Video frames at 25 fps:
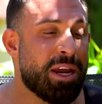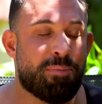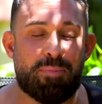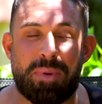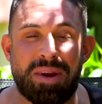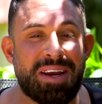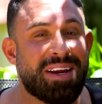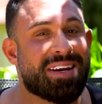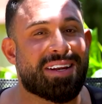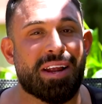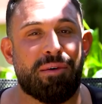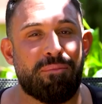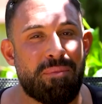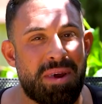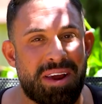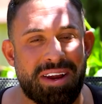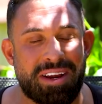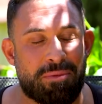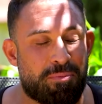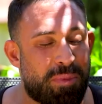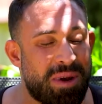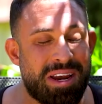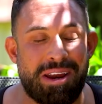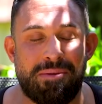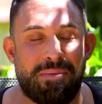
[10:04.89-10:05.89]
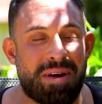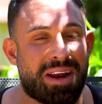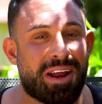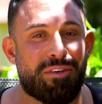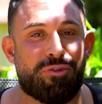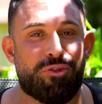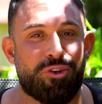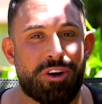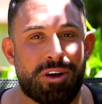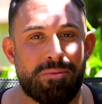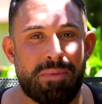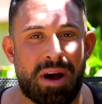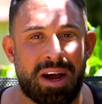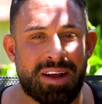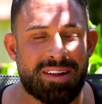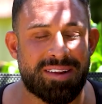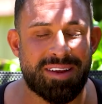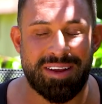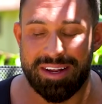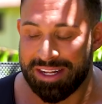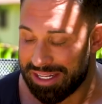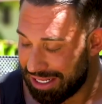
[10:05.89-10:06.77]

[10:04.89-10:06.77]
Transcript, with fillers: bin nicht, damit, ich bin nicht mehr dafür gemacht,